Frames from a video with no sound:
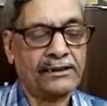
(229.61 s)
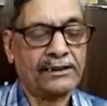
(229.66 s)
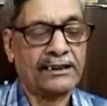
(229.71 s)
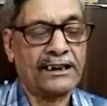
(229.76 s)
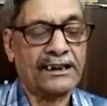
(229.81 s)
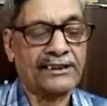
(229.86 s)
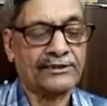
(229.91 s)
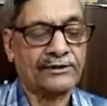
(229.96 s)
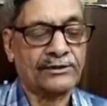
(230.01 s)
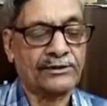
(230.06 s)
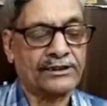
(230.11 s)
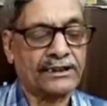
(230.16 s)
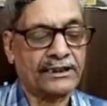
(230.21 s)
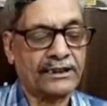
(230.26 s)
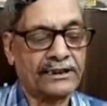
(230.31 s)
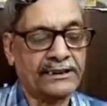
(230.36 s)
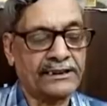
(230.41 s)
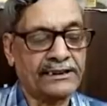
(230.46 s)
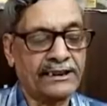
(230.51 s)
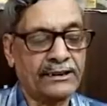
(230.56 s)
खासतौर से
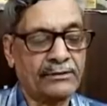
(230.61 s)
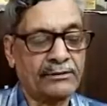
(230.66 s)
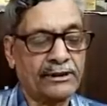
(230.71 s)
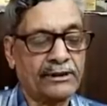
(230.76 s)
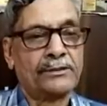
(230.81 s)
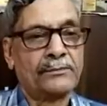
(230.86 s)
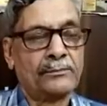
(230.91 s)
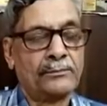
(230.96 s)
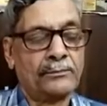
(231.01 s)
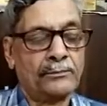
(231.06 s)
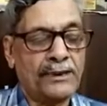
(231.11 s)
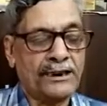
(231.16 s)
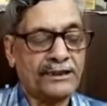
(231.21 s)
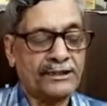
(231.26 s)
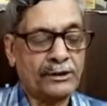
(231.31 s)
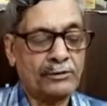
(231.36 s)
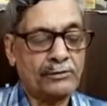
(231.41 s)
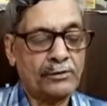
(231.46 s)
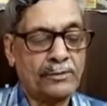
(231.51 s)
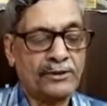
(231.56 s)
खनिज लवण बढ़ते
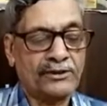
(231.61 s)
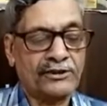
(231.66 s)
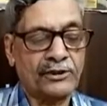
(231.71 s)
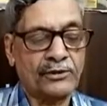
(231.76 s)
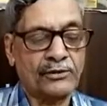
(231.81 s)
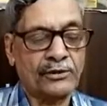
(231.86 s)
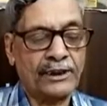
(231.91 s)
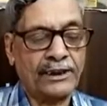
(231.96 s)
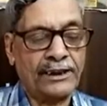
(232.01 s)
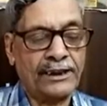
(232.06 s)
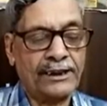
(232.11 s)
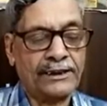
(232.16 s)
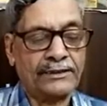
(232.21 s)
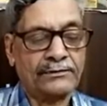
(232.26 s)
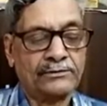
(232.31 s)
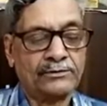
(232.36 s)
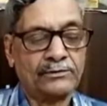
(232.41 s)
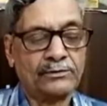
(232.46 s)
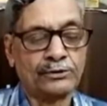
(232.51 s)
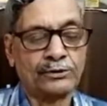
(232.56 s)
हुए बच्चों के लिए
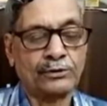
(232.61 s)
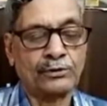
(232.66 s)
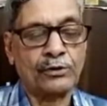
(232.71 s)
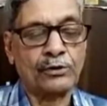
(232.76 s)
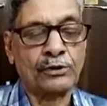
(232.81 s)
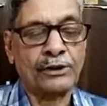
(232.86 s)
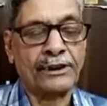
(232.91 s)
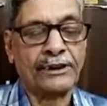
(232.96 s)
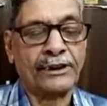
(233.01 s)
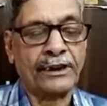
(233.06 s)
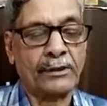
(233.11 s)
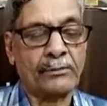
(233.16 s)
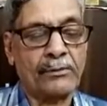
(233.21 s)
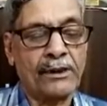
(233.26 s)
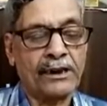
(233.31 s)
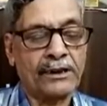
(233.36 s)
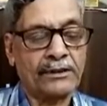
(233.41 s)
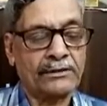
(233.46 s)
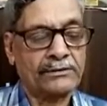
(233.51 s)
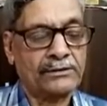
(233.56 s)
उत्कों के
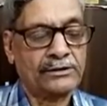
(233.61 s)
निर्माण